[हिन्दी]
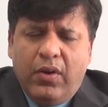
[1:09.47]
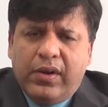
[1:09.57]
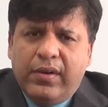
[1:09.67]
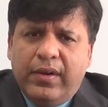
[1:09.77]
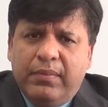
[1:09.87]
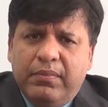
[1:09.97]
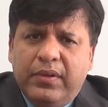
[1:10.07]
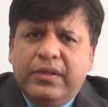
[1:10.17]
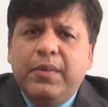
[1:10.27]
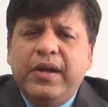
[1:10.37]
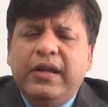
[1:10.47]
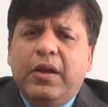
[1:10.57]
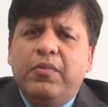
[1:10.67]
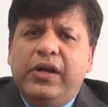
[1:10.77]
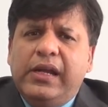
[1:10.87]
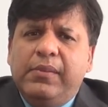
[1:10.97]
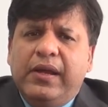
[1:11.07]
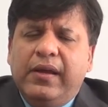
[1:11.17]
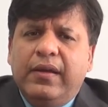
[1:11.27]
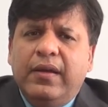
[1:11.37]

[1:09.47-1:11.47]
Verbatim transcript: और टिबेटन कम्युनिटी में